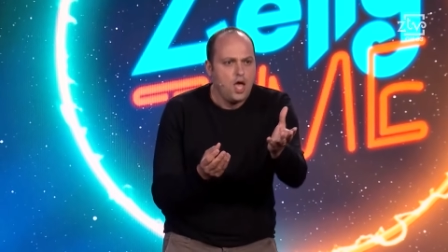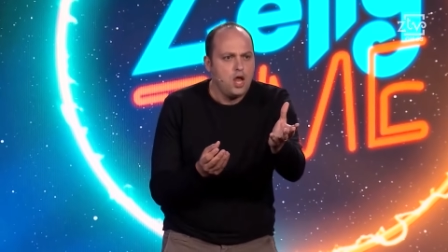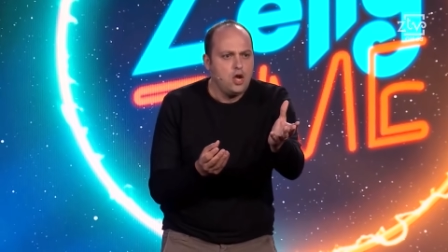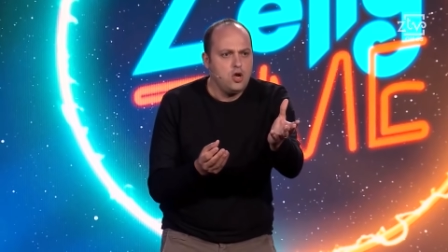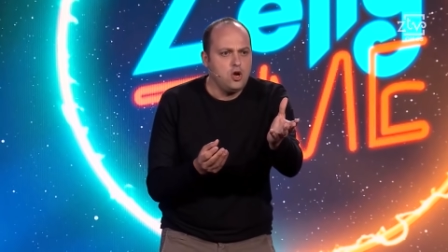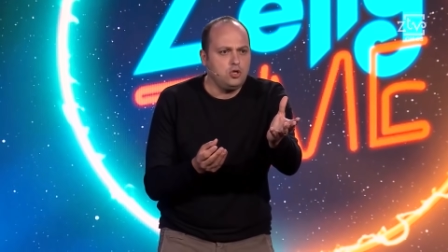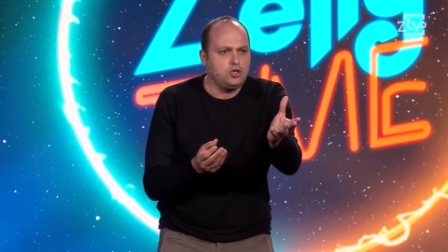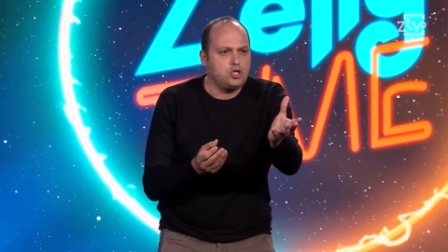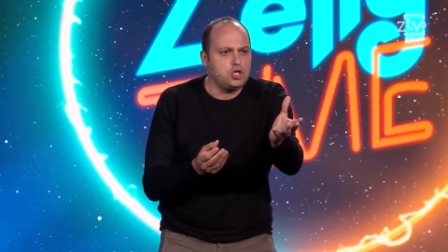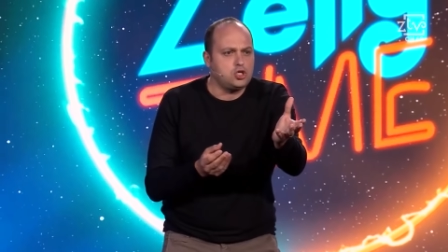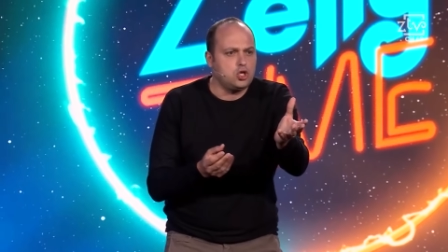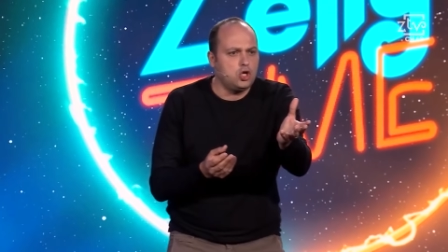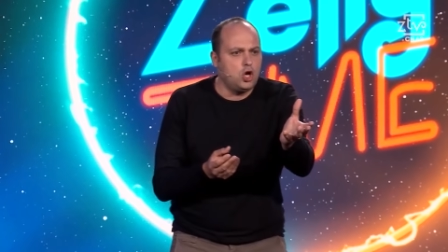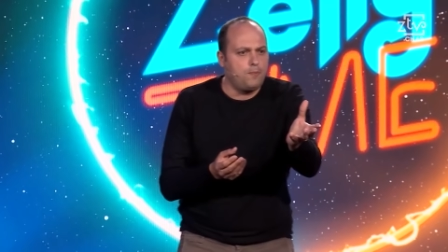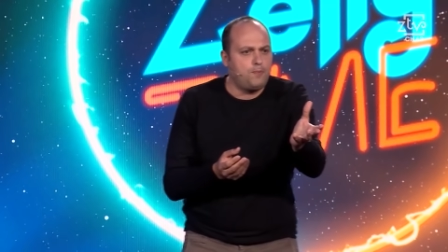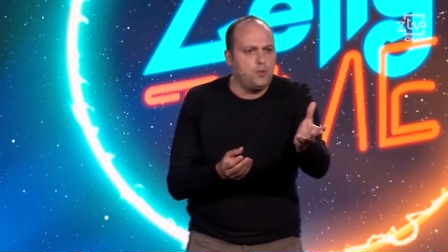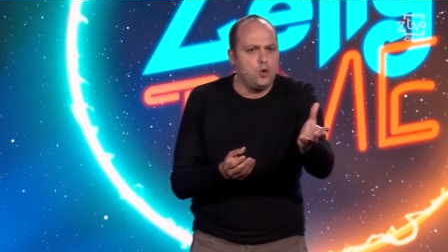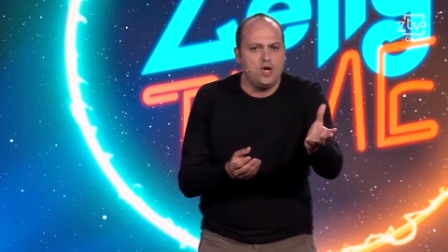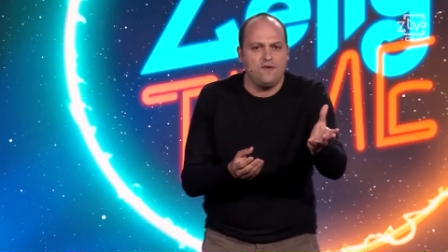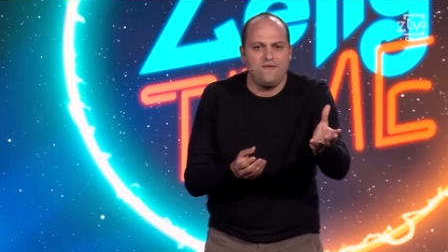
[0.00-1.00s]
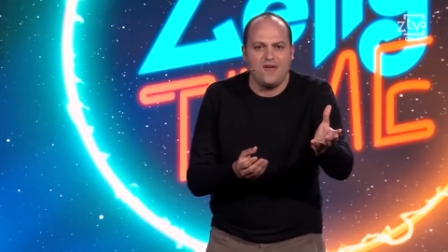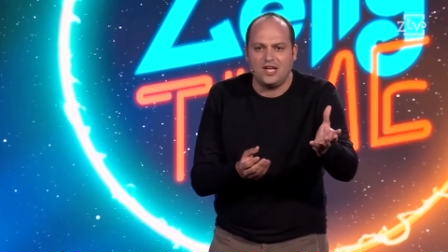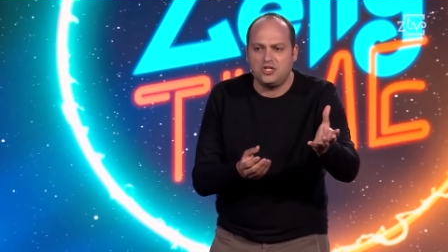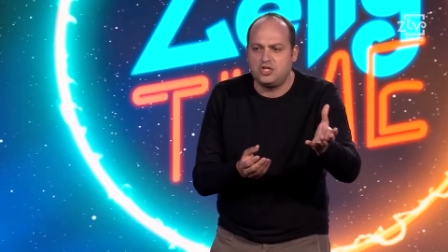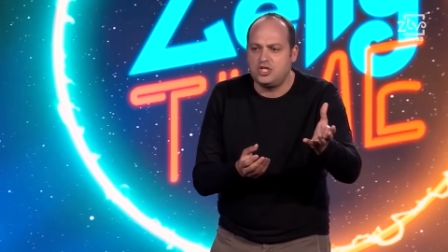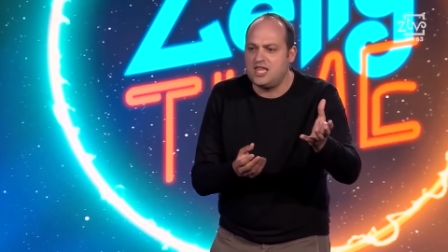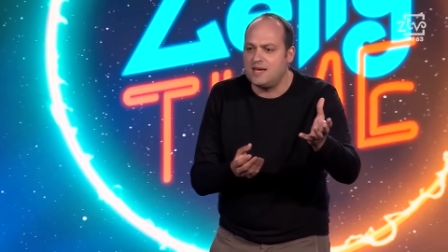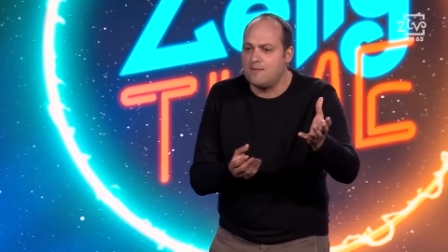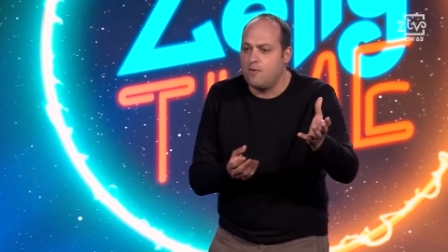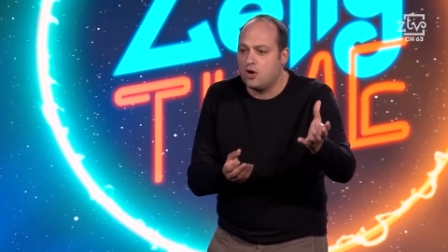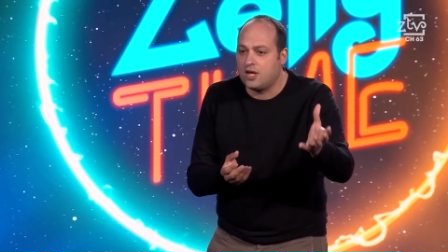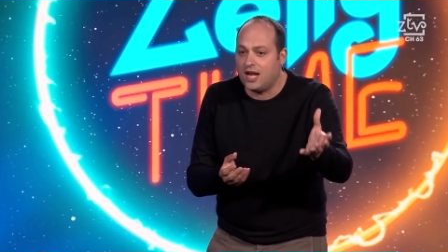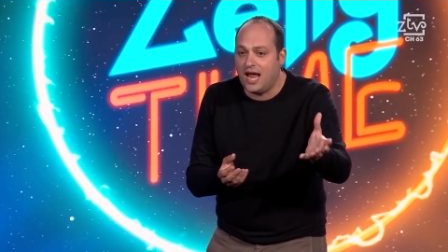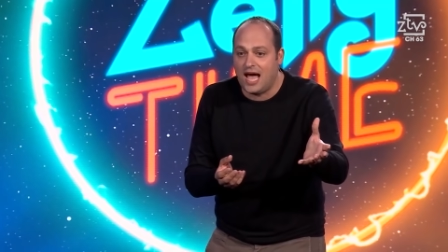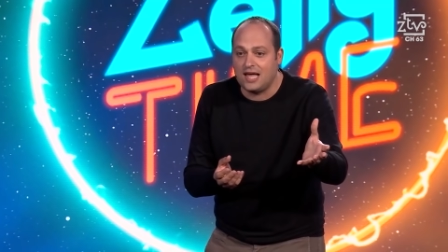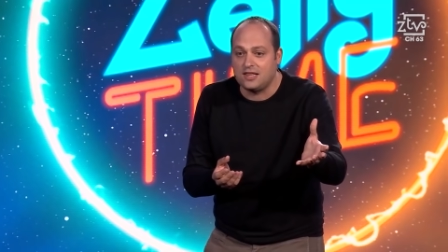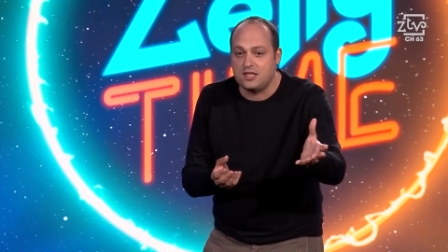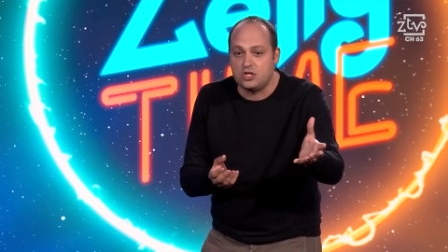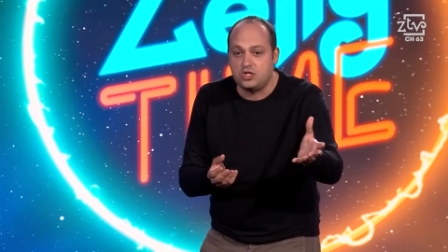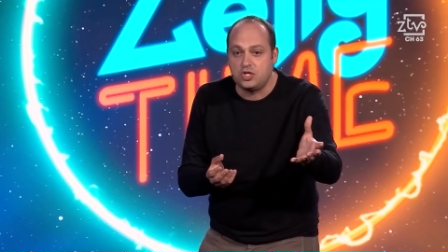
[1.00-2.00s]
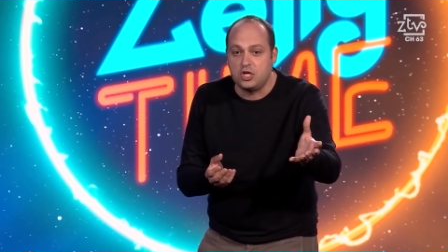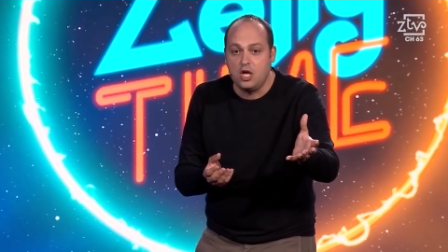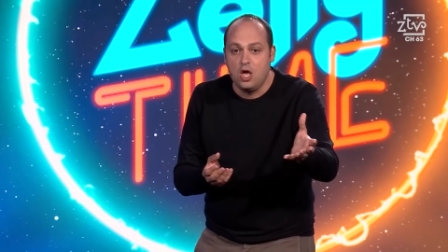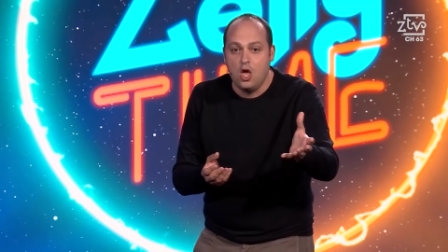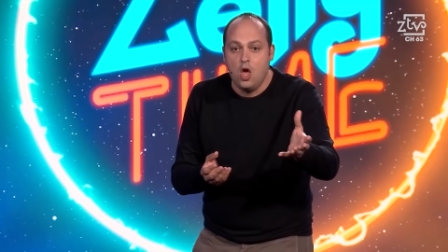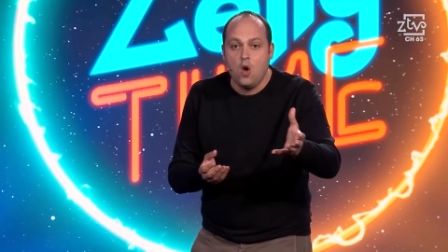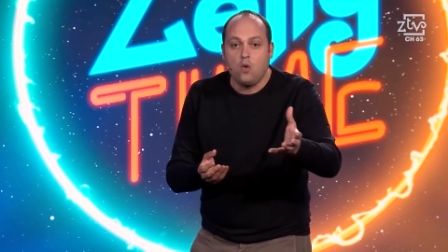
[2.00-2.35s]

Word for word: Non ci sono più i viaggi democratici,